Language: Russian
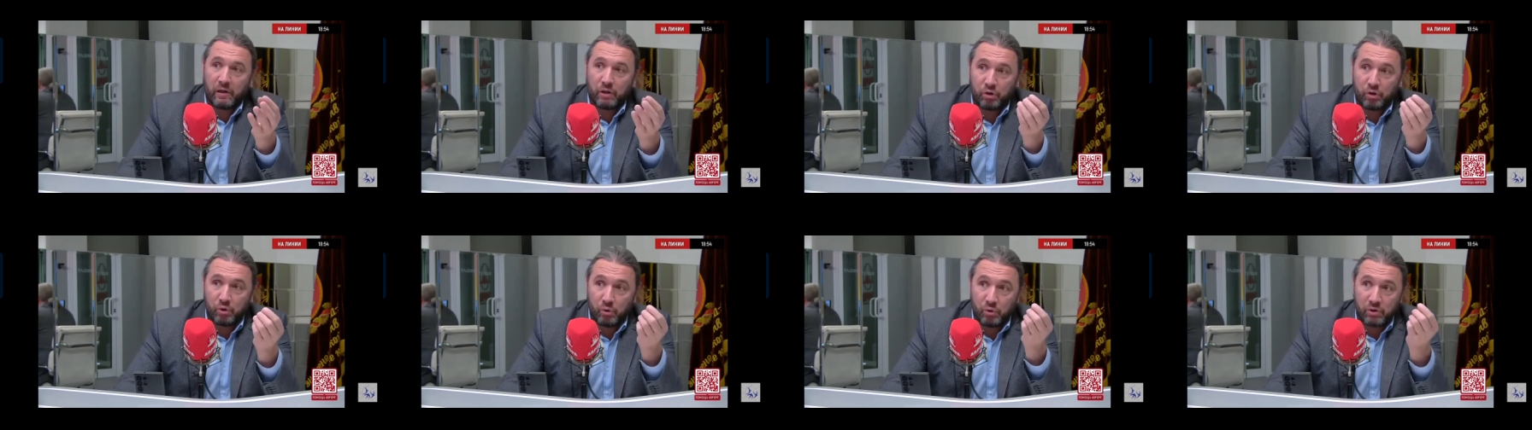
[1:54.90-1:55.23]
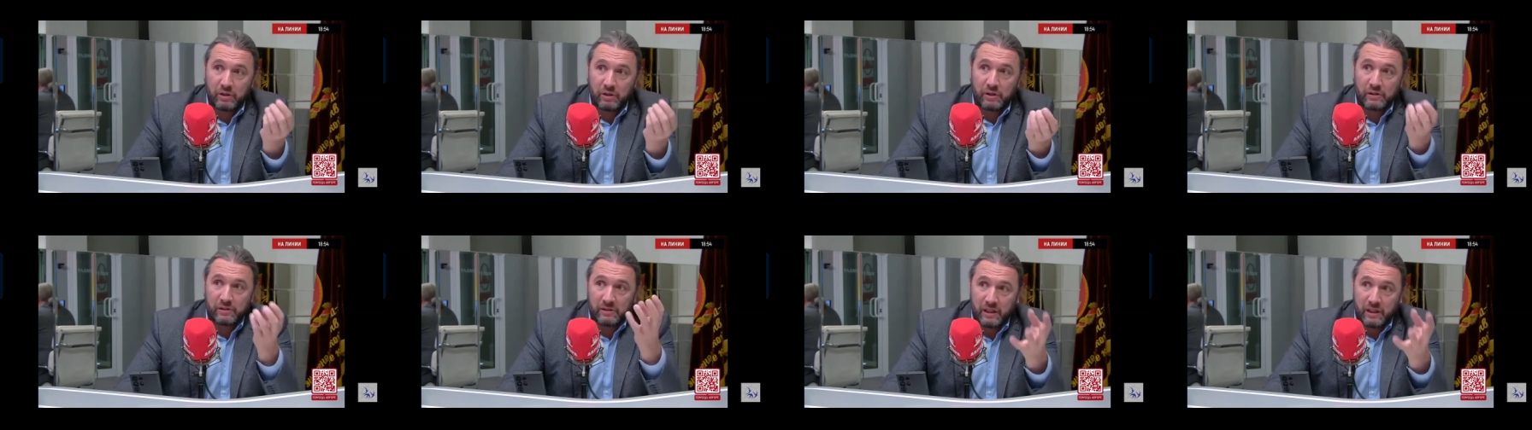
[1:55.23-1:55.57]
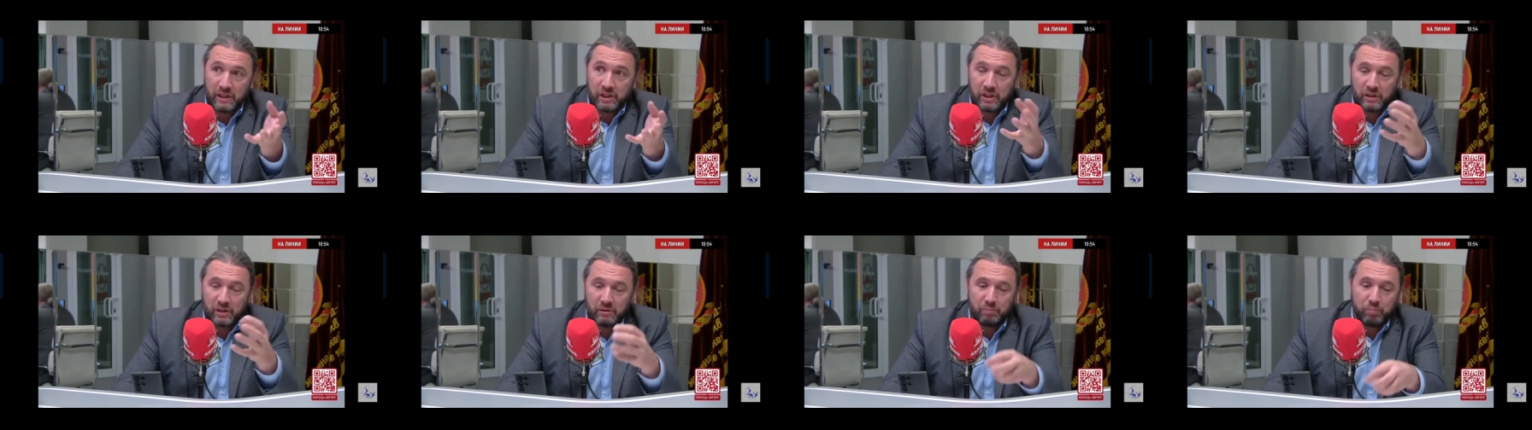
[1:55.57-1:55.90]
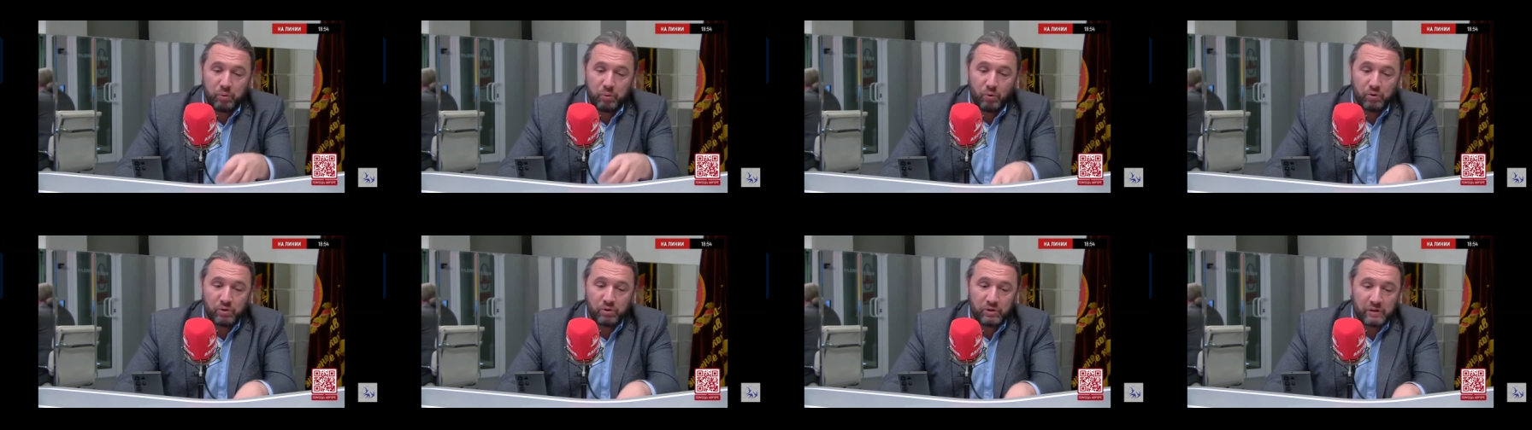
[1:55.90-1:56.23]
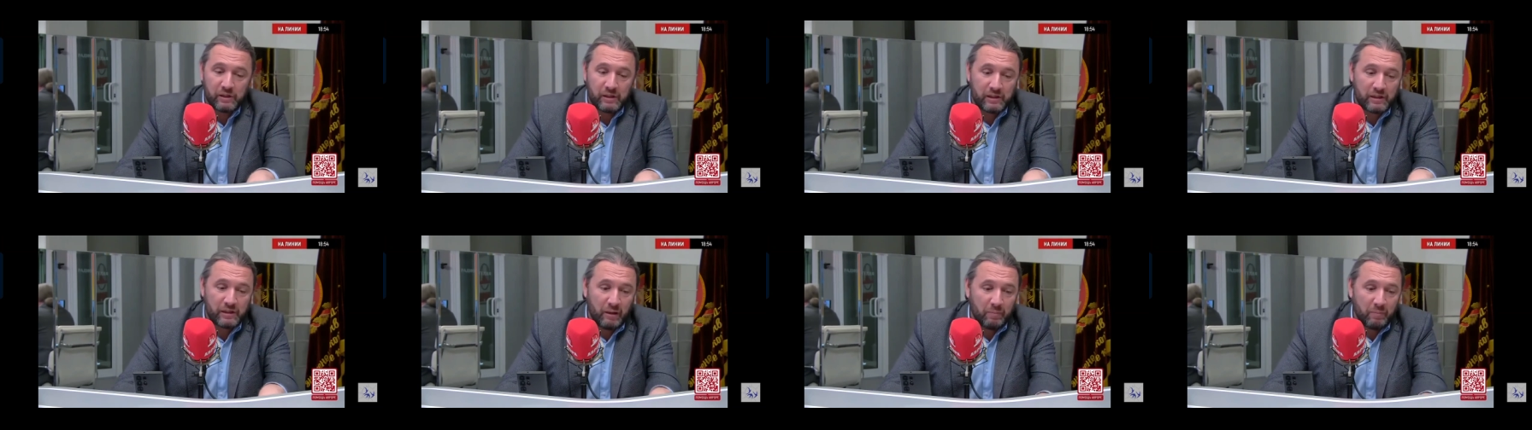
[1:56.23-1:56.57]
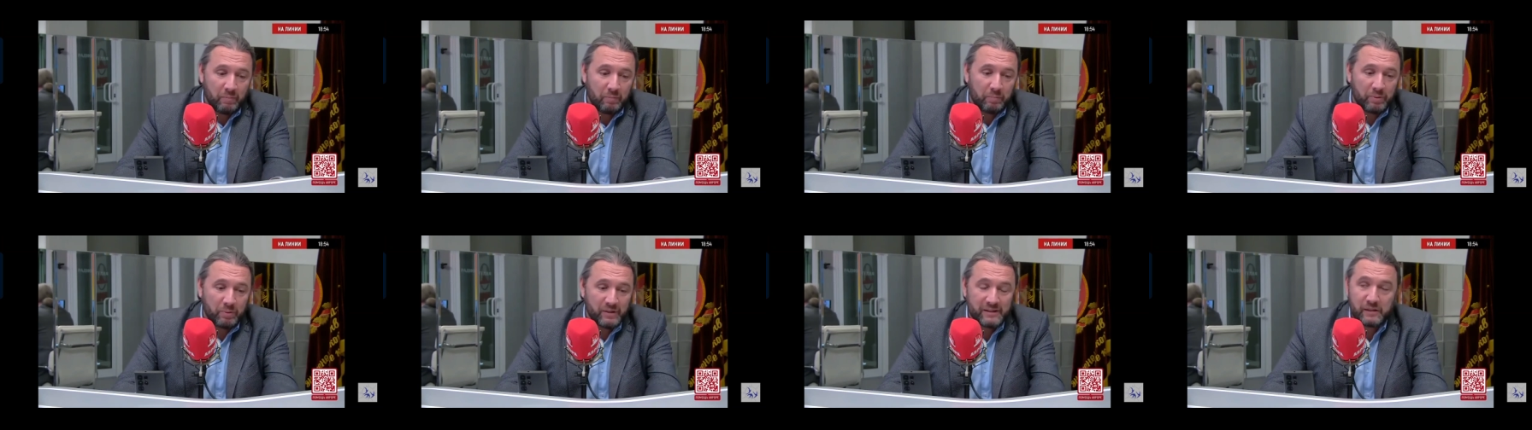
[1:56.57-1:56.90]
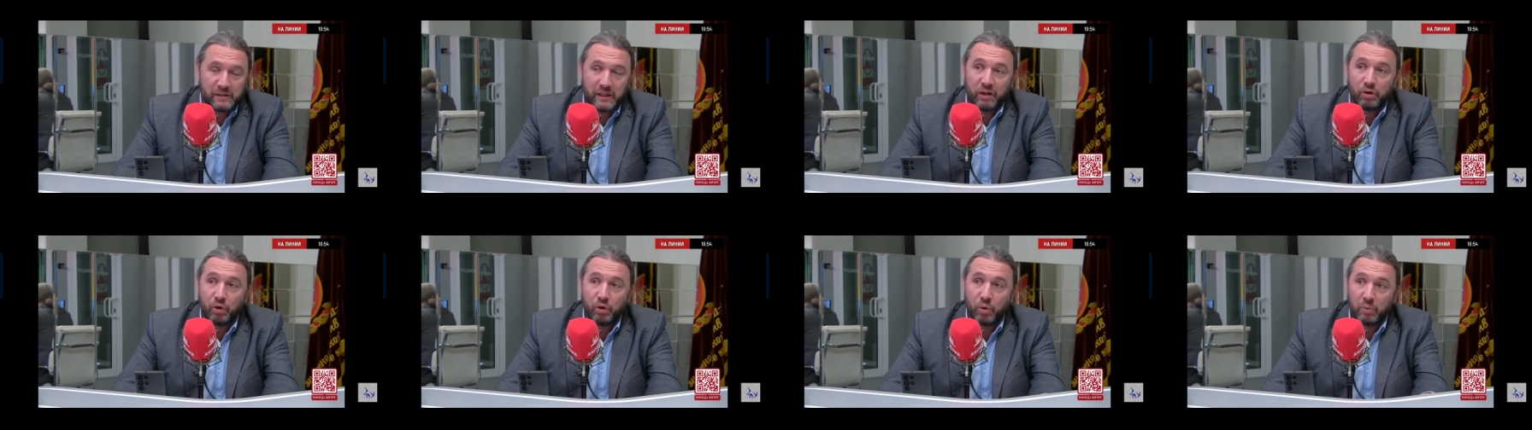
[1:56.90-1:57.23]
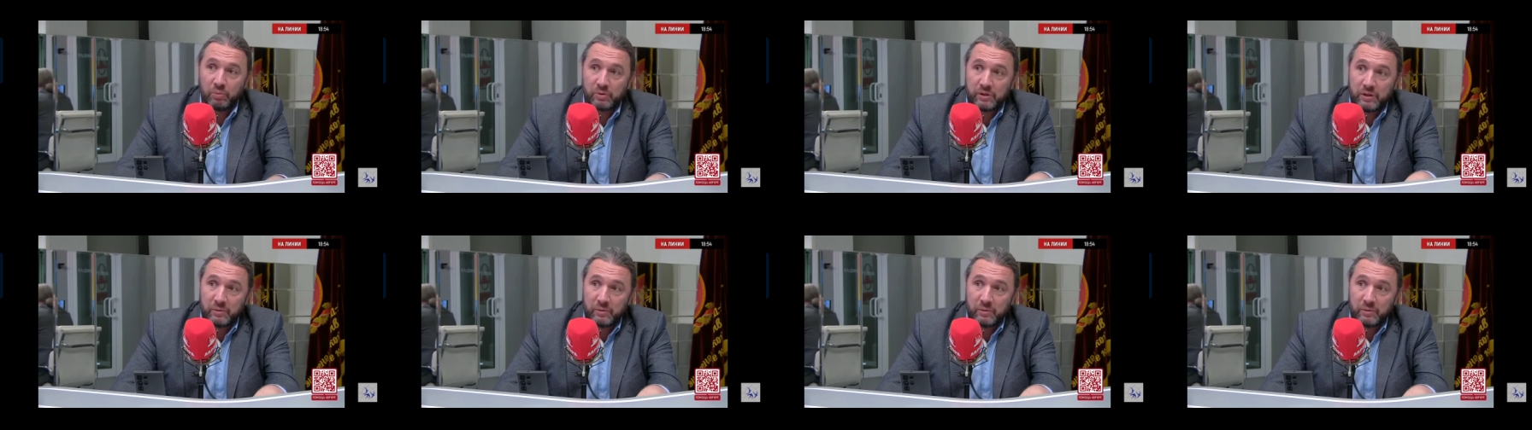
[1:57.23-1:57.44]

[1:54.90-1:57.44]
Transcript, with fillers: кто-то, значит, ползает там под столом,